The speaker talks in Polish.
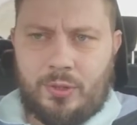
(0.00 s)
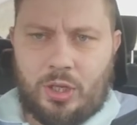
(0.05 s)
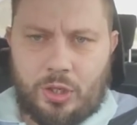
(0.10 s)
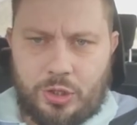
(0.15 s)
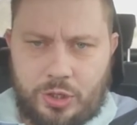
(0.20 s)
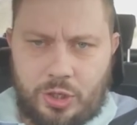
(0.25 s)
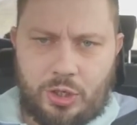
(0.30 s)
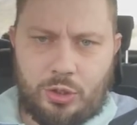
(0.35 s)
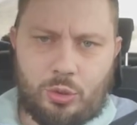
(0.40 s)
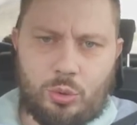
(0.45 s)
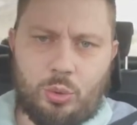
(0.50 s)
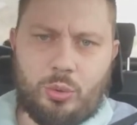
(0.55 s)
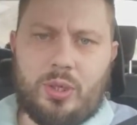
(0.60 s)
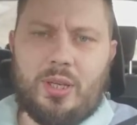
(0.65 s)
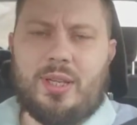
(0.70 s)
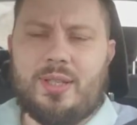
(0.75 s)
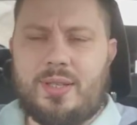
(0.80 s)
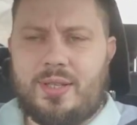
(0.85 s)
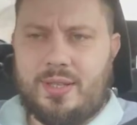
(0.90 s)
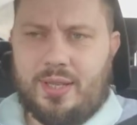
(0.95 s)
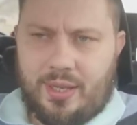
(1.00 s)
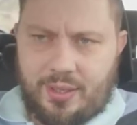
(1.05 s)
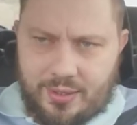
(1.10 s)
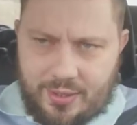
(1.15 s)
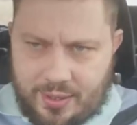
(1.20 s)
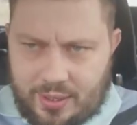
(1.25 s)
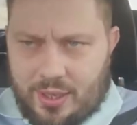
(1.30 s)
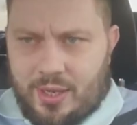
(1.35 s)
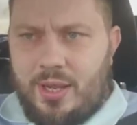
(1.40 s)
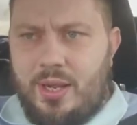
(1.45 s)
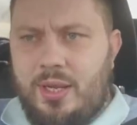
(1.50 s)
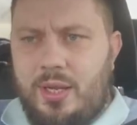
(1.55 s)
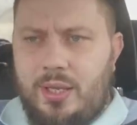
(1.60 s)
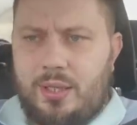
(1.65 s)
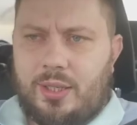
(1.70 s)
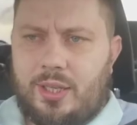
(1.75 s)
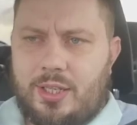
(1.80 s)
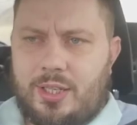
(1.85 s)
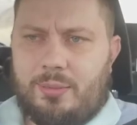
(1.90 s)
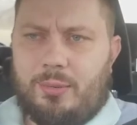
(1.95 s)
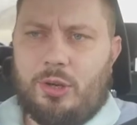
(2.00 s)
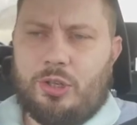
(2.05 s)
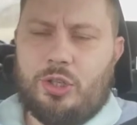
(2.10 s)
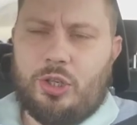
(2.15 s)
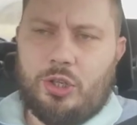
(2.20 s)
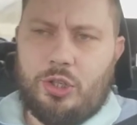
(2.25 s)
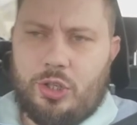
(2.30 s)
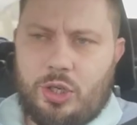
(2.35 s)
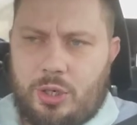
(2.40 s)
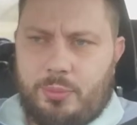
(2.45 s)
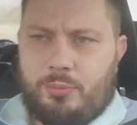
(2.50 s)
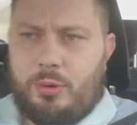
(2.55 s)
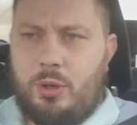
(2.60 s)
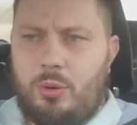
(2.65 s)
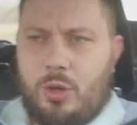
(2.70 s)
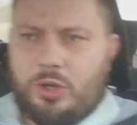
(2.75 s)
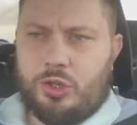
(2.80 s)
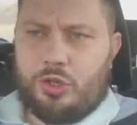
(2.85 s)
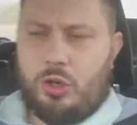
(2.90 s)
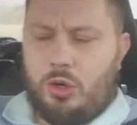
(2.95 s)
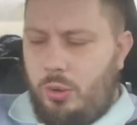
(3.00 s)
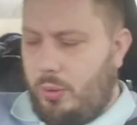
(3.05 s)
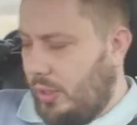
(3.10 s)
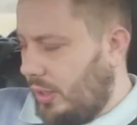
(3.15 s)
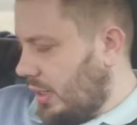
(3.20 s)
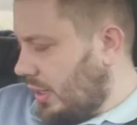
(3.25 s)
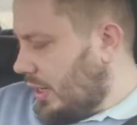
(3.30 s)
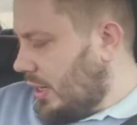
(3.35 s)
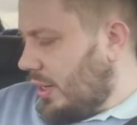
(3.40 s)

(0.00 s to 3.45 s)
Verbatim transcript: Gdzie tu jest sens? I teraz zobaczcie, gdzie była szkoła?